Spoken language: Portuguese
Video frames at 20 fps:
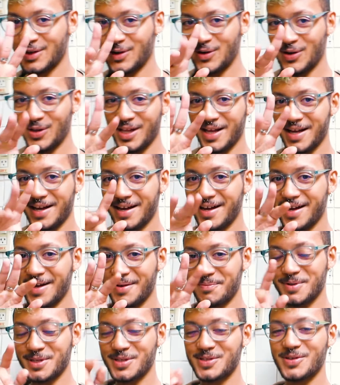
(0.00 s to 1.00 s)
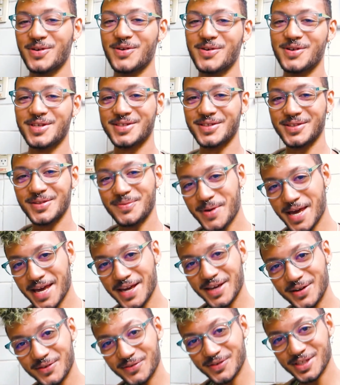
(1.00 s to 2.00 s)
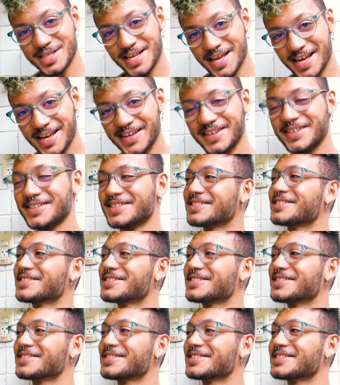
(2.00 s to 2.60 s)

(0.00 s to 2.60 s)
Olá, pessoas! Tudo bem com vocês?